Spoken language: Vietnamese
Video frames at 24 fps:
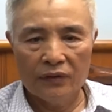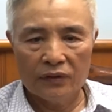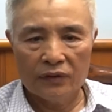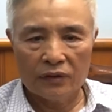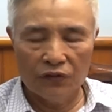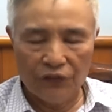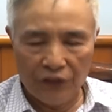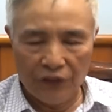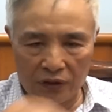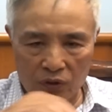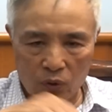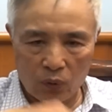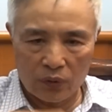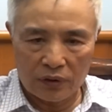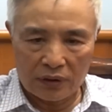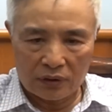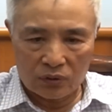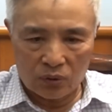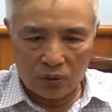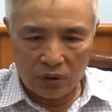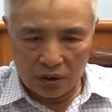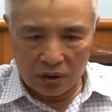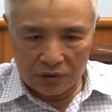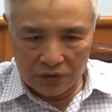nhưng phía tôi là
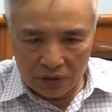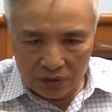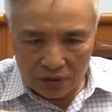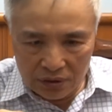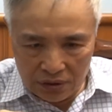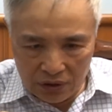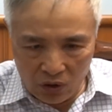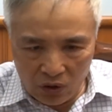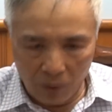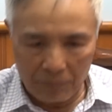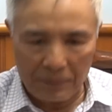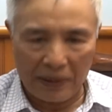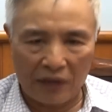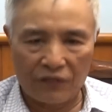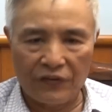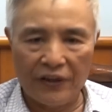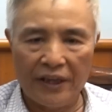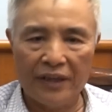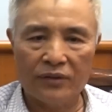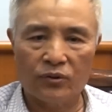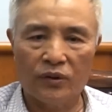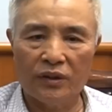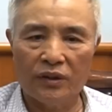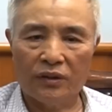tôi ở dưới cái hòm cà
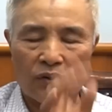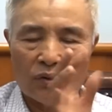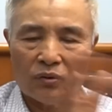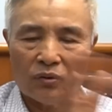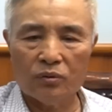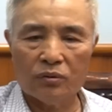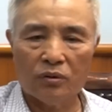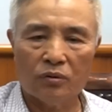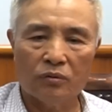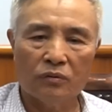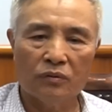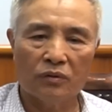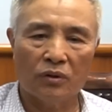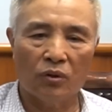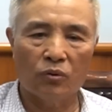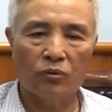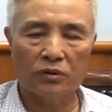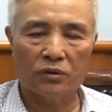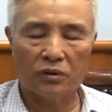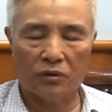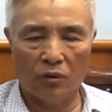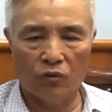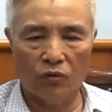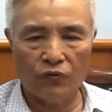phê cho nên nó cũng không không
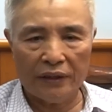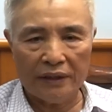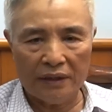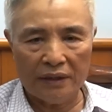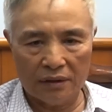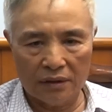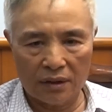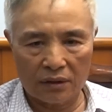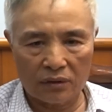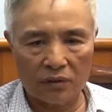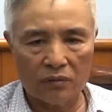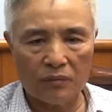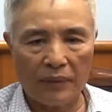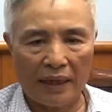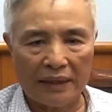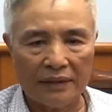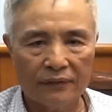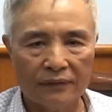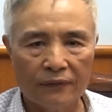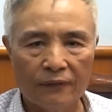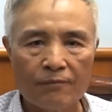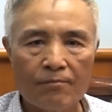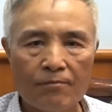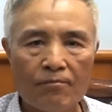không phát hiện được, nó không bắn.
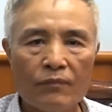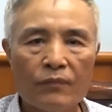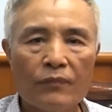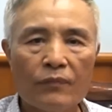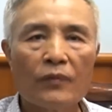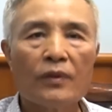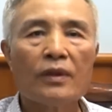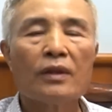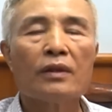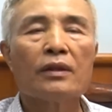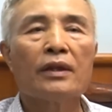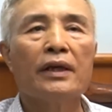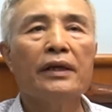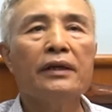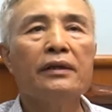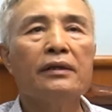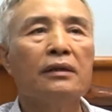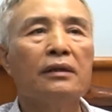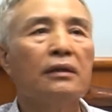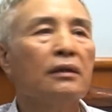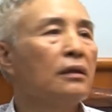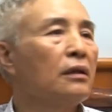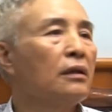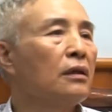Thế thì,
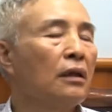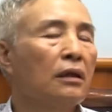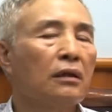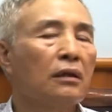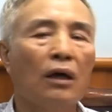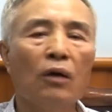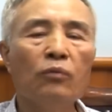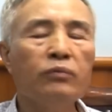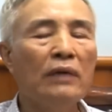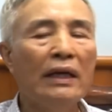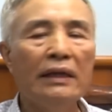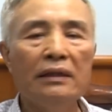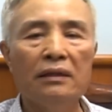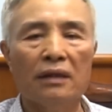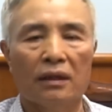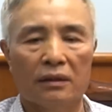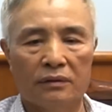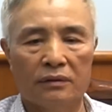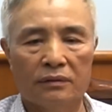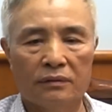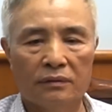thì không lên được.